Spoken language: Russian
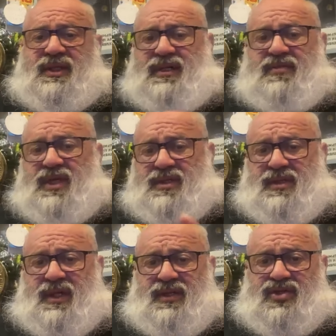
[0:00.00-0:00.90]
отметил,
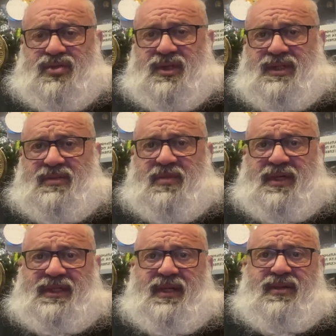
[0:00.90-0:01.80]
галочку для себя
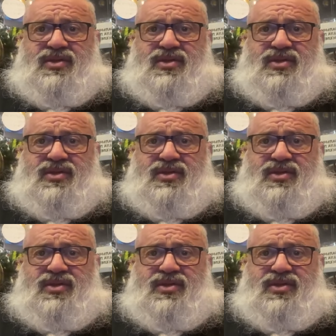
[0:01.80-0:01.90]
поставил,